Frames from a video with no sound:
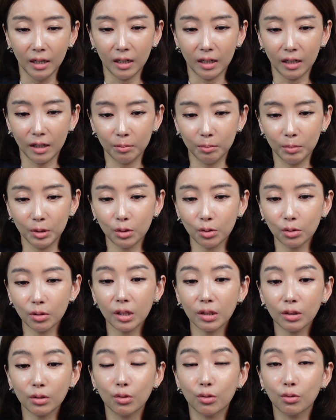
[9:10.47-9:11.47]
어,
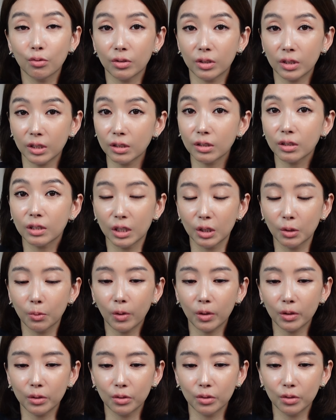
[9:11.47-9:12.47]
민주당 중진
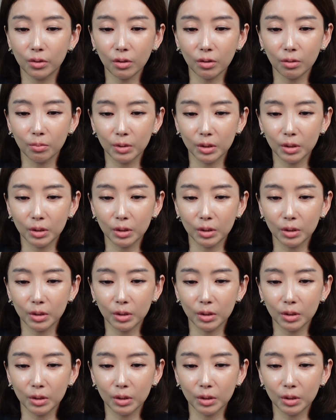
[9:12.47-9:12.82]
의원은요,